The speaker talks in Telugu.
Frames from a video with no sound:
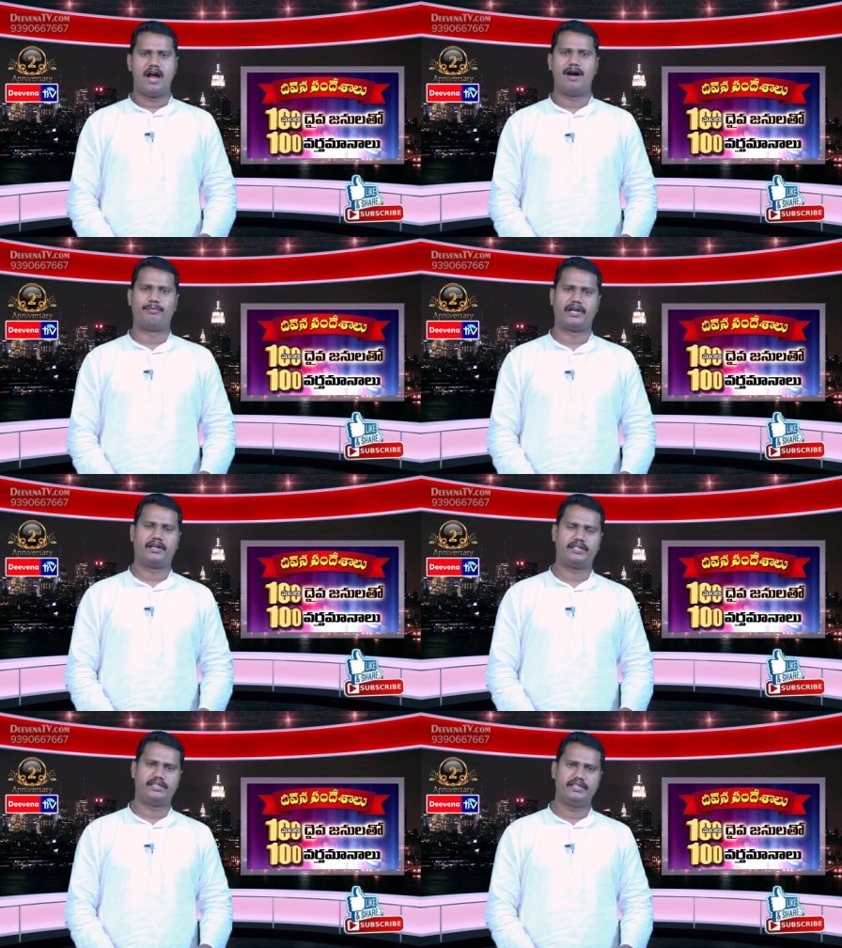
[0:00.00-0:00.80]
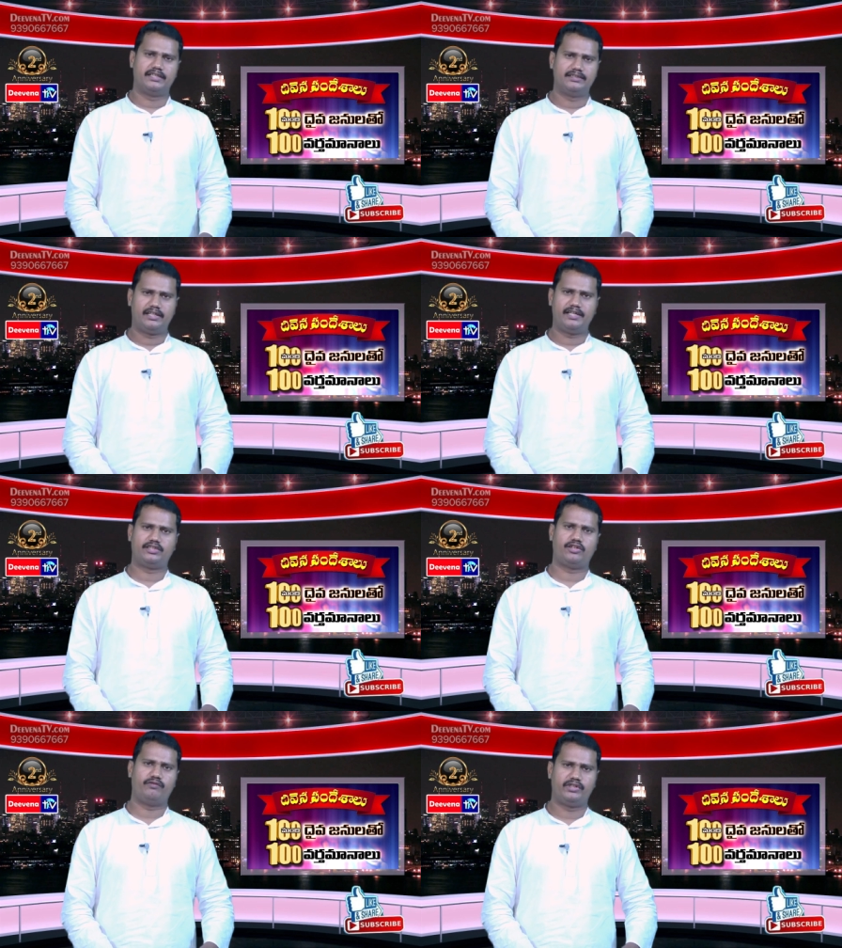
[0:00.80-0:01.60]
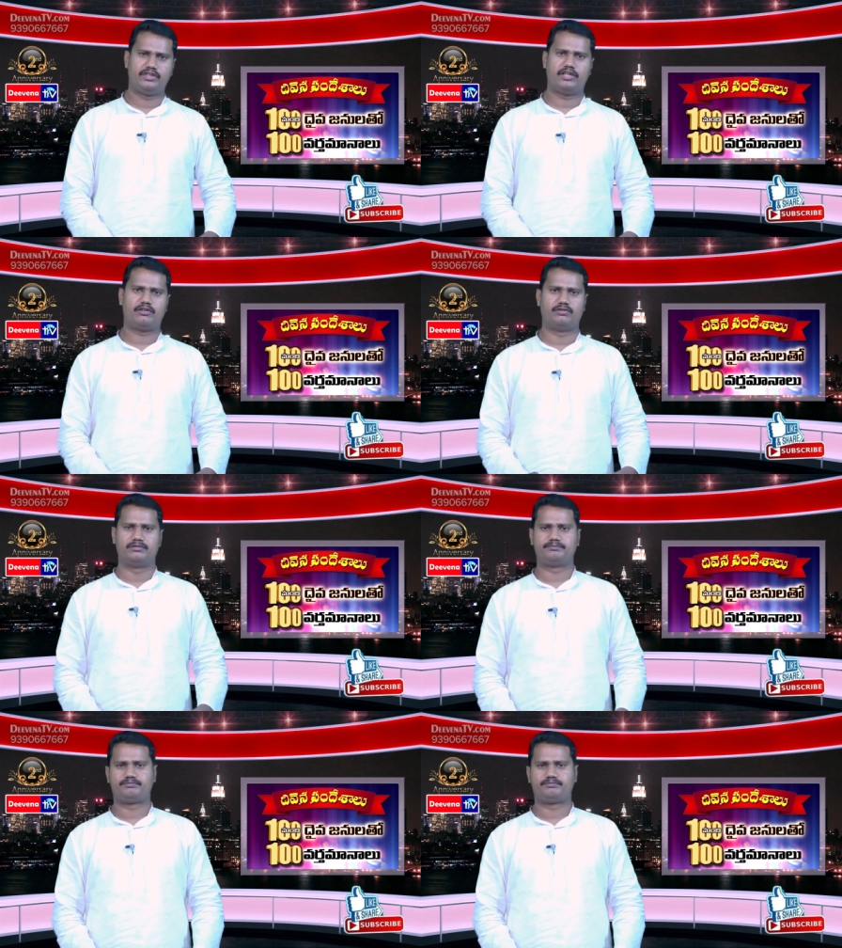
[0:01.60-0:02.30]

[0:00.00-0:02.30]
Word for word: ఆ ప్రకటన ఎందరైతే వింటారో